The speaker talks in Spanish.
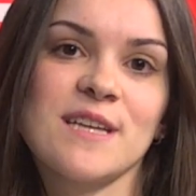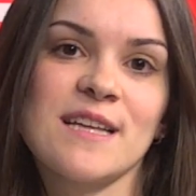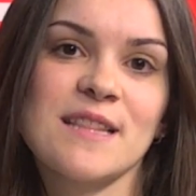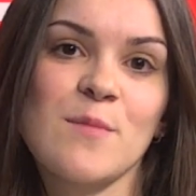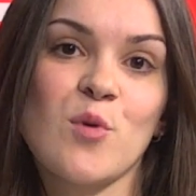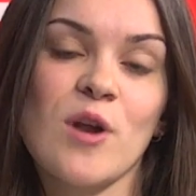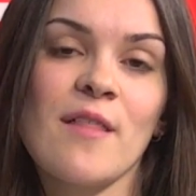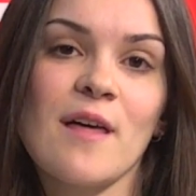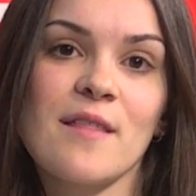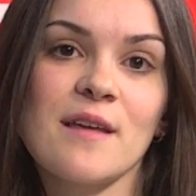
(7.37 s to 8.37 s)
en
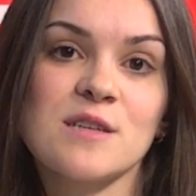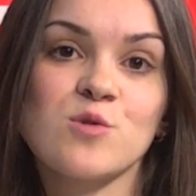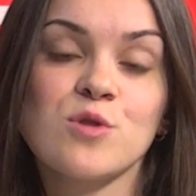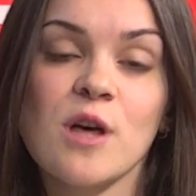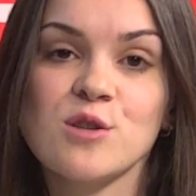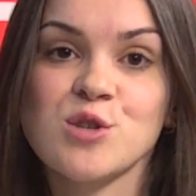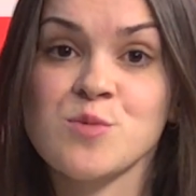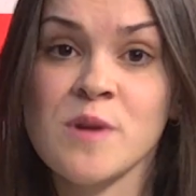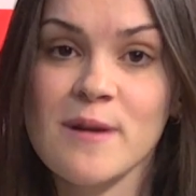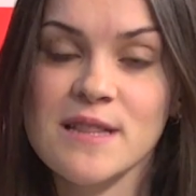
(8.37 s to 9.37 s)
temporada de resultados
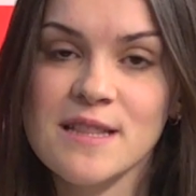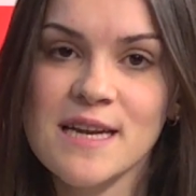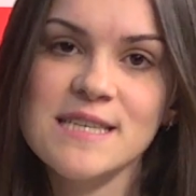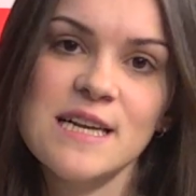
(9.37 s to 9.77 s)
2023